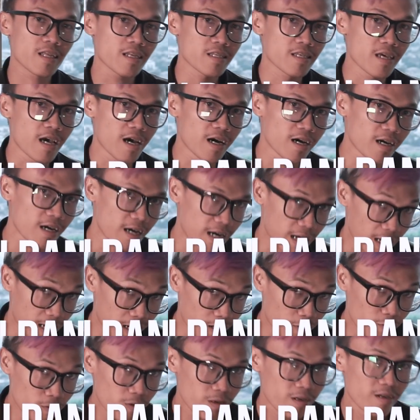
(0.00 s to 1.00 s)

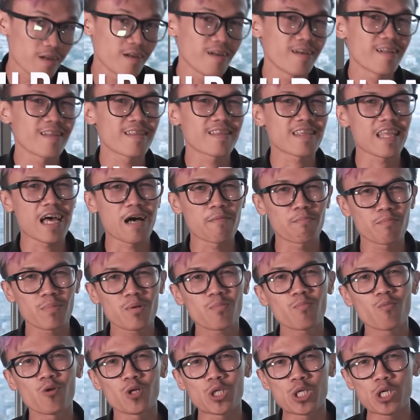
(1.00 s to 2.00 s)
terjangkau, tapi
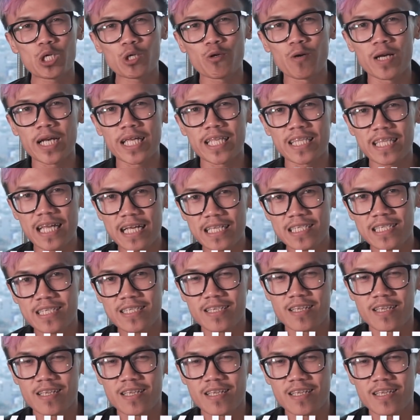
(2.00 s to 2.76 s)
punya kualitas